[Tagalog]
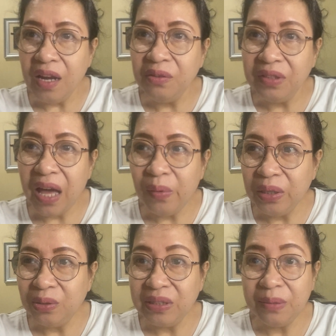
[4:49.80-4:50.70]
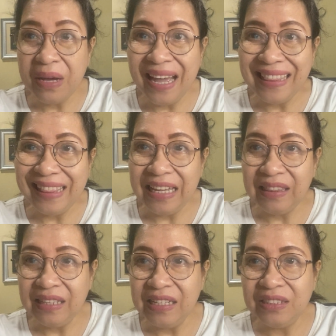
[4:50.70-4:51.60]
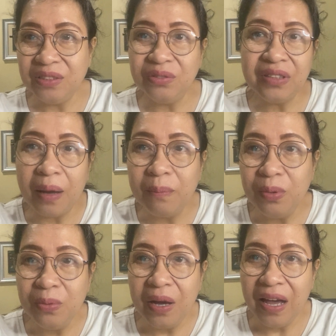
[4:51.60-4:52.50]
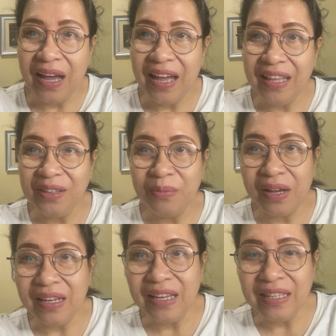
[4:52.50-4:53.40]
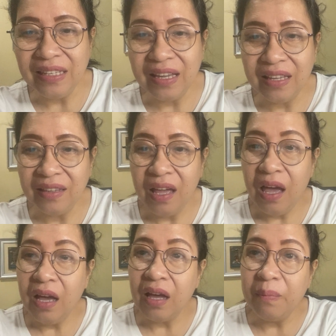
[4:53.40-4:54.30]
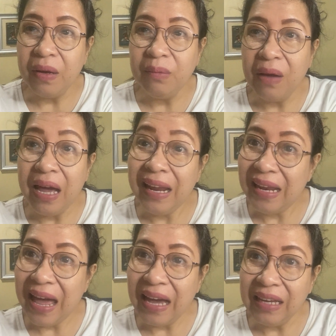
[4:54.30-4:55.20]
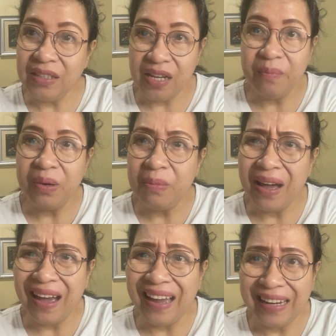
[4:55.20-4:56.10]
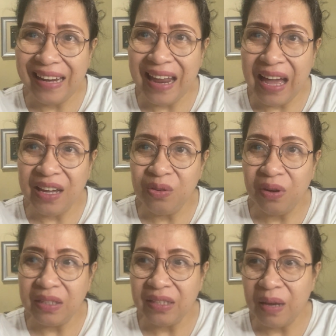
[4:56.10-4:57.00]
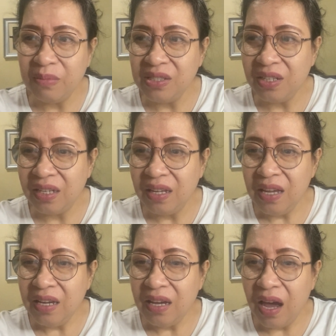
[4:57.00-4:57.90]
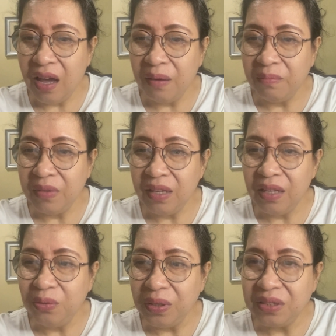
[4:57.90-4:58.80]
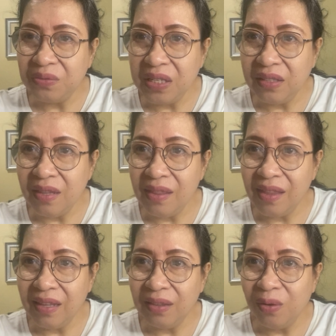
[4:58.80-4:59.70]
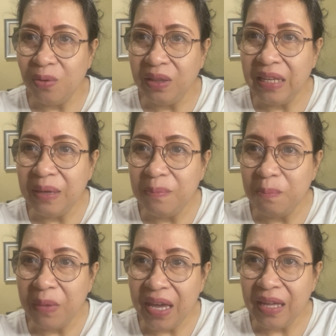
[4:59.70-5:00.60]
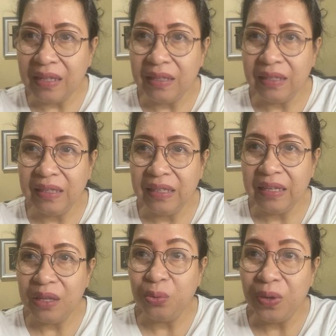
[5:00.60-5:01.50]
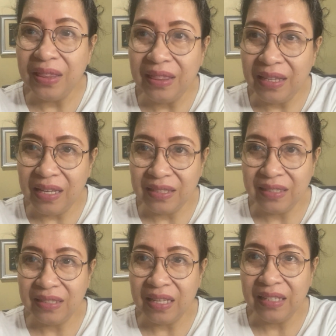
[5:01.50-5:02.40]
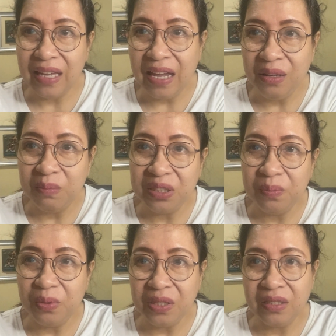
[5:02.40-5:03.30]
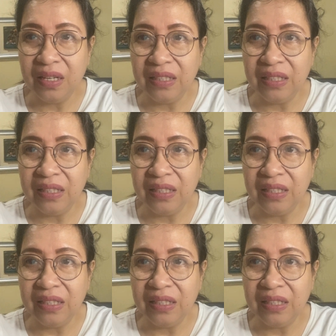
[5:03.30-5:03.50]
anong tawag doon sa mga athletics, yung takbuhan, yung mga ganyan. Kapag mga lalaki, syempre mga lalaki yung kasama dyan, um, it was written that only male can witness that kind of sports